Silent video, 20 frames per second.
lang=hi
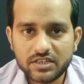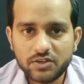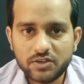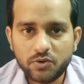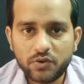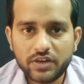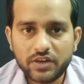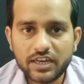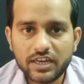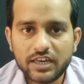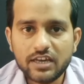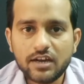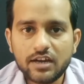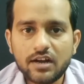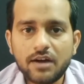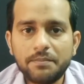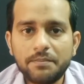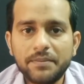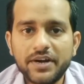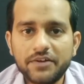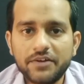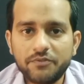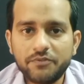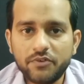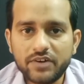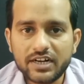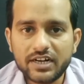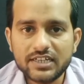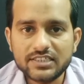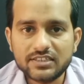गए होंगे कि अगर आप मेड फॉर
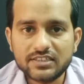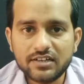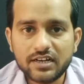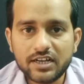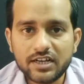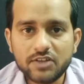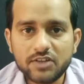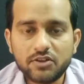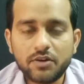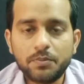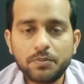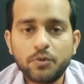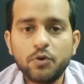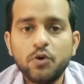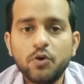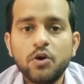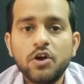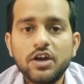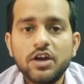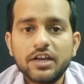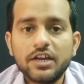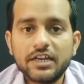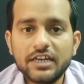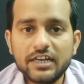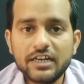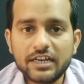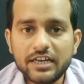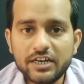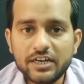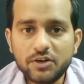किड्स करेंगे तो आपको किन
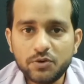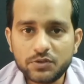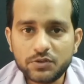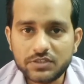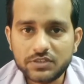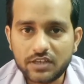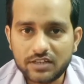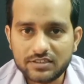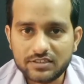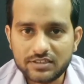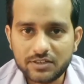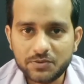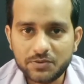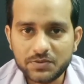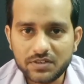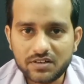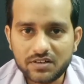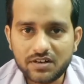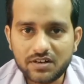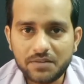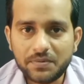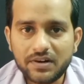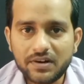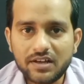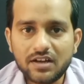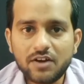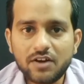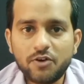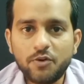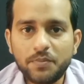किन नुकसान से गुजरना
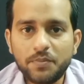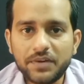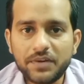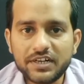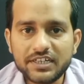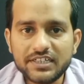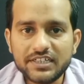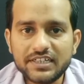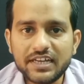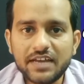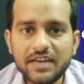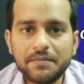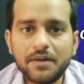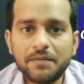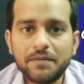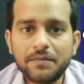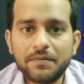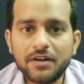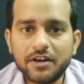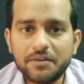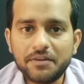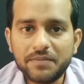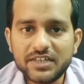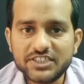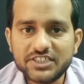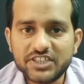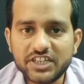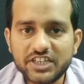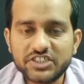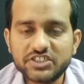पड़ेगा कम्युनिटी टैब आपका कमेंट
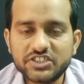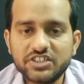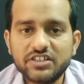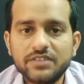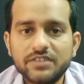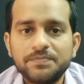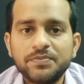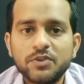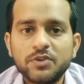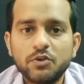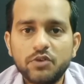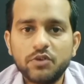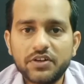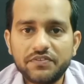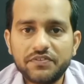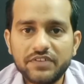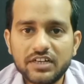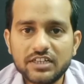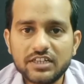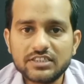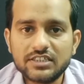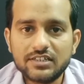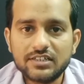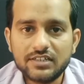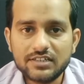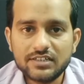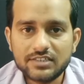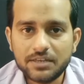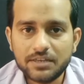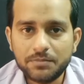सेक्शन नोटिफिकेशन
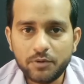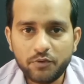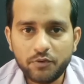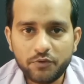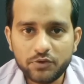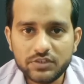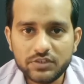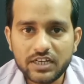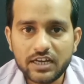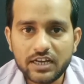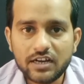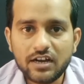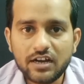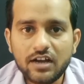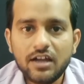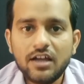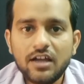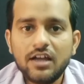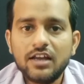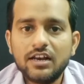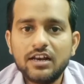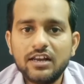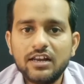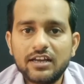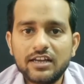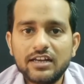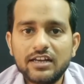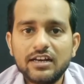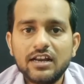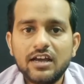ये सब ऑफ हो जाएगा
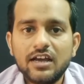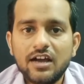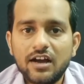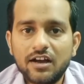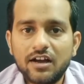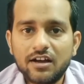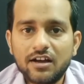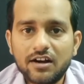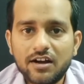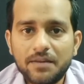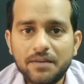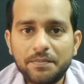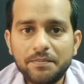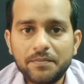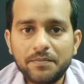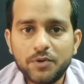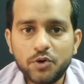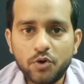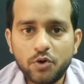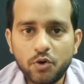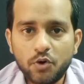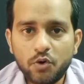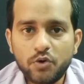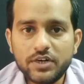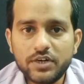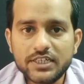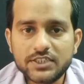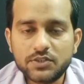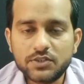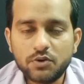लेकिन अगर आप नो
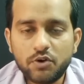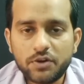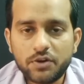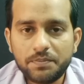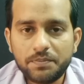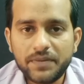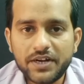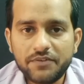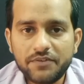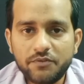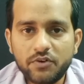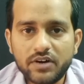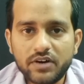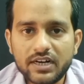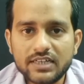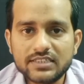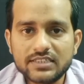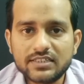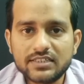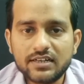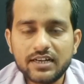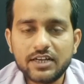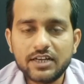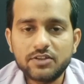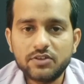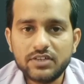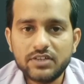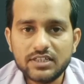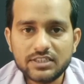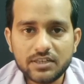इट्स नॉट मेड फॉर किड्स करेंगे
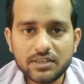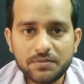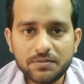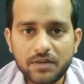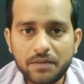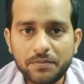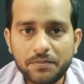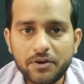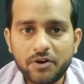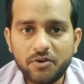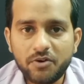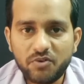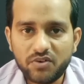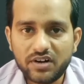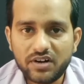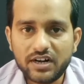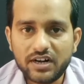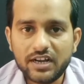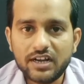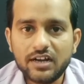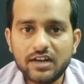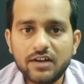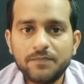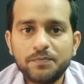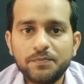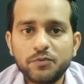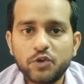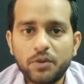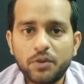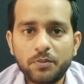तो ये सब आपका ऑन रहेगा
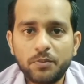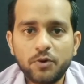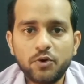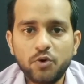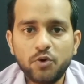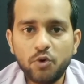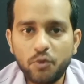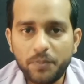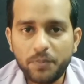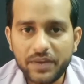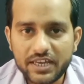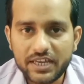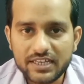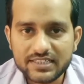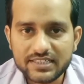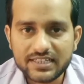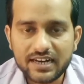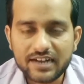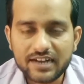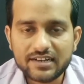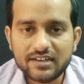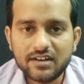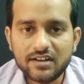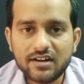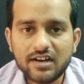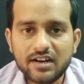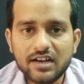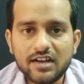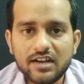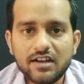तो आपको नो पे ही सिलेक्ट
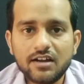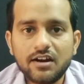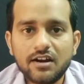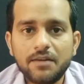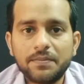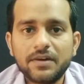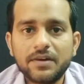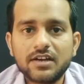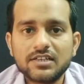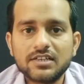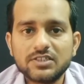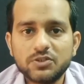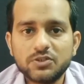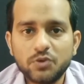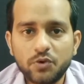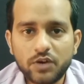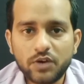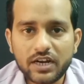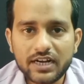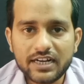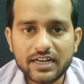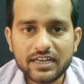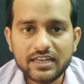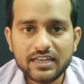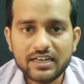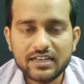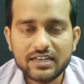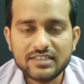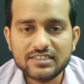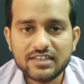करना है अगर आपका किसी और
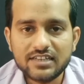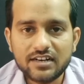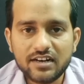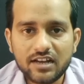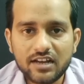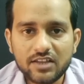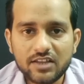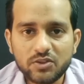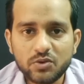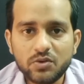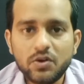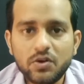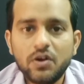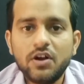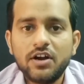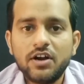कैटेगरी का चैनल है तो